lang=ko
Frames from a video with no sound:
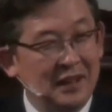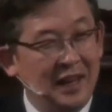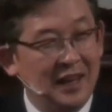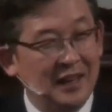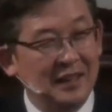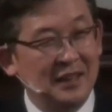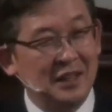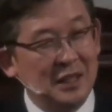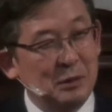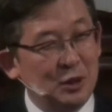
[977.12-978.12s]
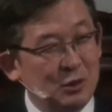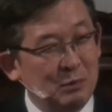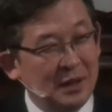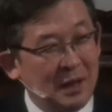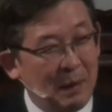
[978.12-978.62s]
그런데
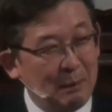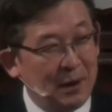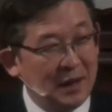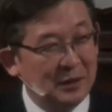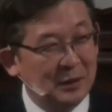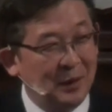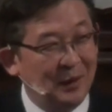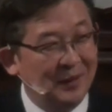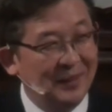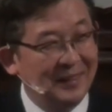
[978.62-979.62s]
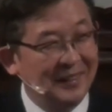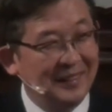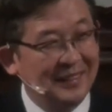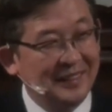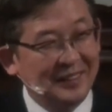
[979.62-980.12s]
입시 준비가 바빠가지고
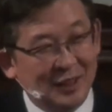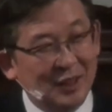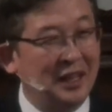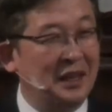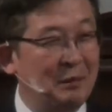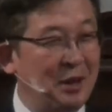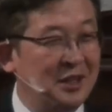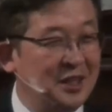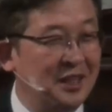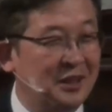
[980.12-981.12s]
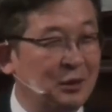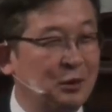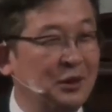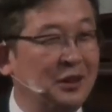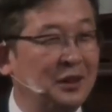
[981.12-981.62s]
이거 들어간 다음에 읽지
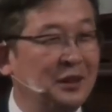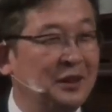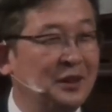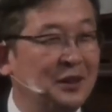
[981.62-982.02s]
그러고는